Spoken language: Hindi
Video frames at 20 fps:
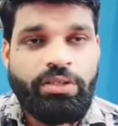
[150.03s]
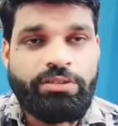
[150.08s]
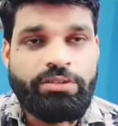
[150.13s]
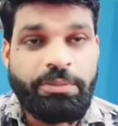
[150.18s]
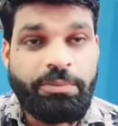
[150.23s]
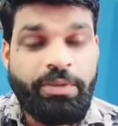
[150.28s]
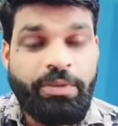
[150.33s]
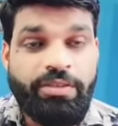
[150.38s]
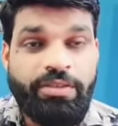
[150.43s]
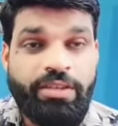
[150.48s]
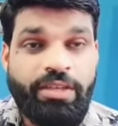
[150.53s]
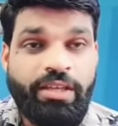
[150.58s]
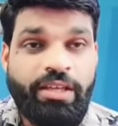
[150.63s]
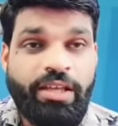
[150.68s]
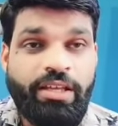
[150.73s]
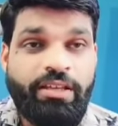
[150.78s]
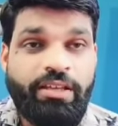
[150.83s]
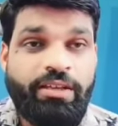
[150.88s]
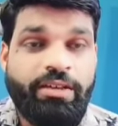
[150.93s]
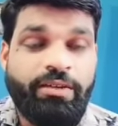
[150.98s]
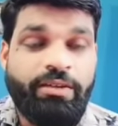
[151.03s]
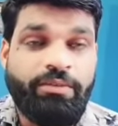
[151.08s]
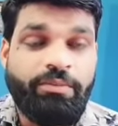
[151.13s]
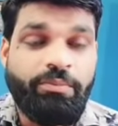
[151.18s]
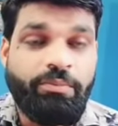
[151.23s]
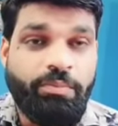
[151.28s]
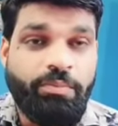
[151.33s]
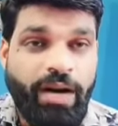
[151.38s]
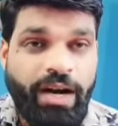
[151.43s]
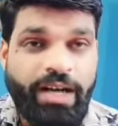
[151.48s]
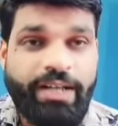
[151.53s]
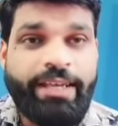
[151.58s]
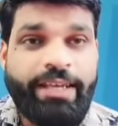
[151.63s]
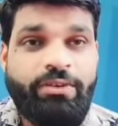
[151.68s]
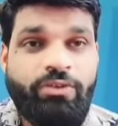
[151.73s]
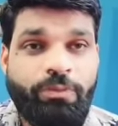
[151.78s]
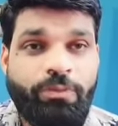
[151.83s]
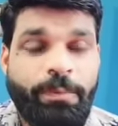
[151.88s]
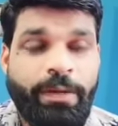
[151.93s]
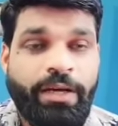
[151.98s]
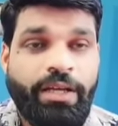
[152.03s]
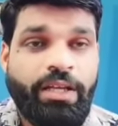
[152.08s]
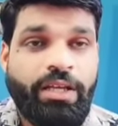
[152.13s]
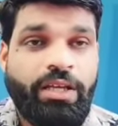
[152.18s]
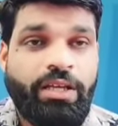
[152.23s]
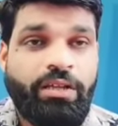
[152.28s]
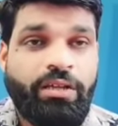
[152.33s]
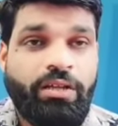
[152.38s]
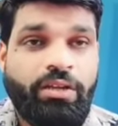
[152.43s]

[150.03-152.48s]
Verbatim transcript: जब किसी के माँ के ऊपर